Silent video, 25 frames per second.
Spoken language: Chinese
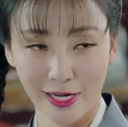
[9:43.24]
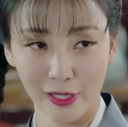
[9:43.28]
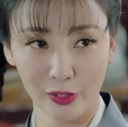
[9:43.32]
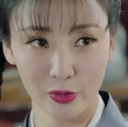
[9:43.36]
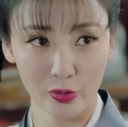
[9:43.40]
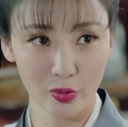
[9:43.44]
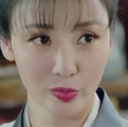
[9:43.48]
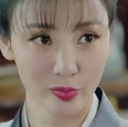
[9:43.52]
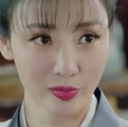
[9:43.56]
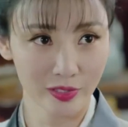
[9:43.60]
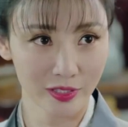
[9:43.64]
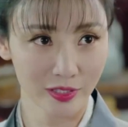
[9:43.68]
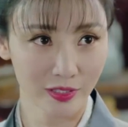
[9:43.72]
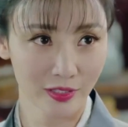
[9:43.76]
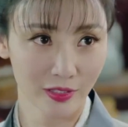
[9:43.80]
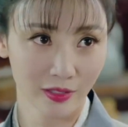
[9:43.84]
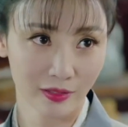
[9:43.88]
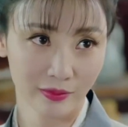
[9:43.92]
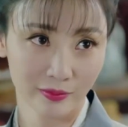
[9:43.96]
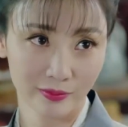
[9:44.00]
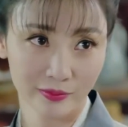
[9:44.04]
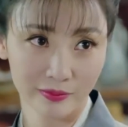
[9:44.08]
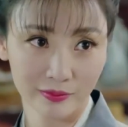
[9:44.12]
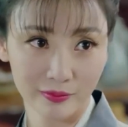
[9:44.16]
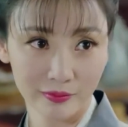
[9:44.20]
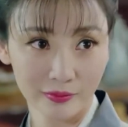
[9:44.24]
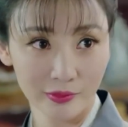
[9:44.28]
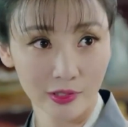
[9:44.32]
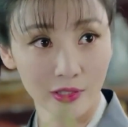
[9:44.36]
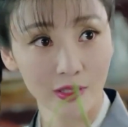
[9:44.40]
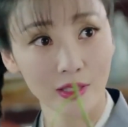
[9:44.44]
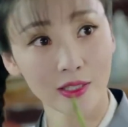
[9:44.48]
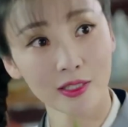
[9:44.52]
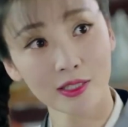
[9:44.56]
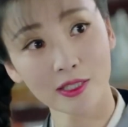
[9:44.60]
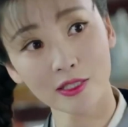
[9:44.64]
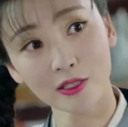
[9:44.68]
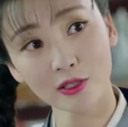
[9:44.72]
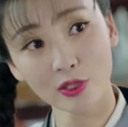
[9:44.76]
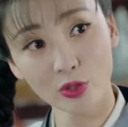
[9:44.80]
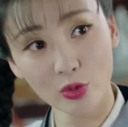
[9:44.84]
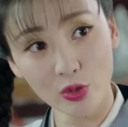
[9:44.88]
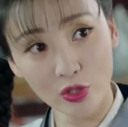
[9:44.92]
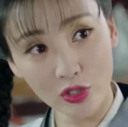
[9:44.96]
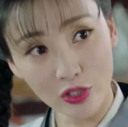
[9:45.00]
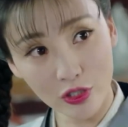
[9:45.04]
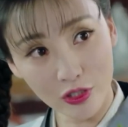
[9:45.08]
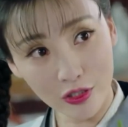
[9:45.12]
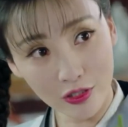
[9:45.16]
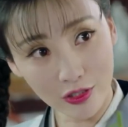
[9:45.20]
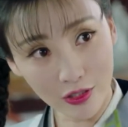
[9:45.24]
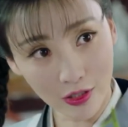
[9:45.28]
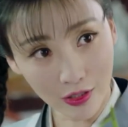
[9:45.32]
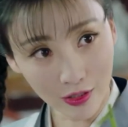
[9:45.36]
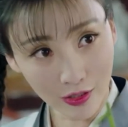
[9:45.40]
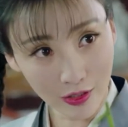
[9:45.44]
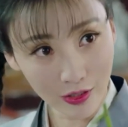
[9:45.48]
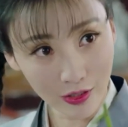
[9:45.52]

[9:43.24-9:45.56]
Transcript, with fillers: 大人若不信，可以亲自去试试